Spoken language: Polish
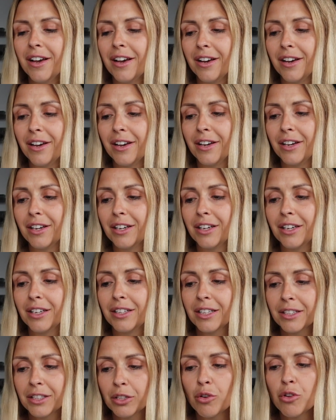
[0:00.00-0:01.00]
Eee,
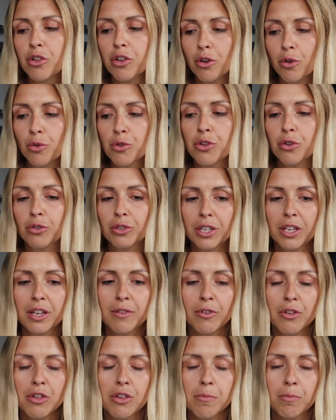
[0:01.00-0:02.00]
dlatego jeśli chodzi o takie
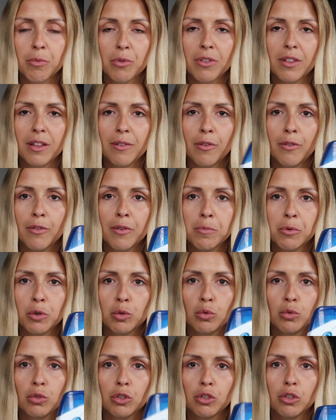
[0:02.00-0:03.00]
właśnie podstawowe
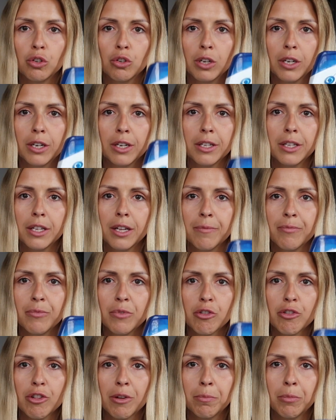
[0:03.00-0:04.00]
produkty drogeryjne,
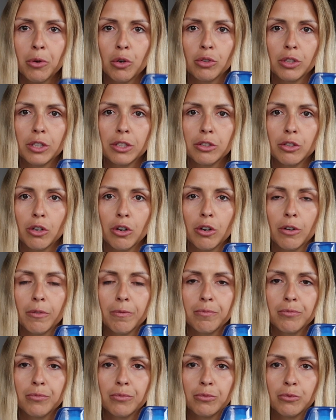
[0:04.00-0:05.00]
szampony, to,
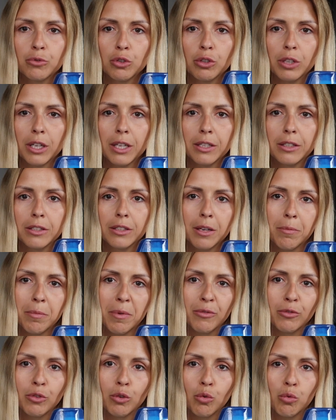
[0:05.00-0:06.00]
to ten na
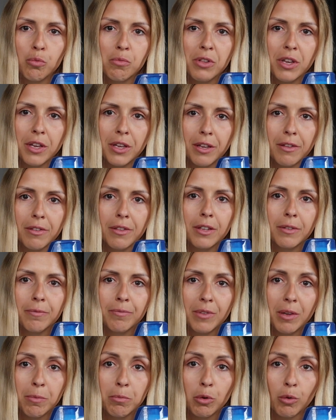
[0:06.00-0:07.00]
pewno u mnie jest
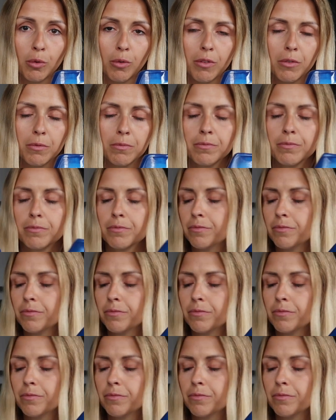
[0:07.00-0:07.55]
na plus.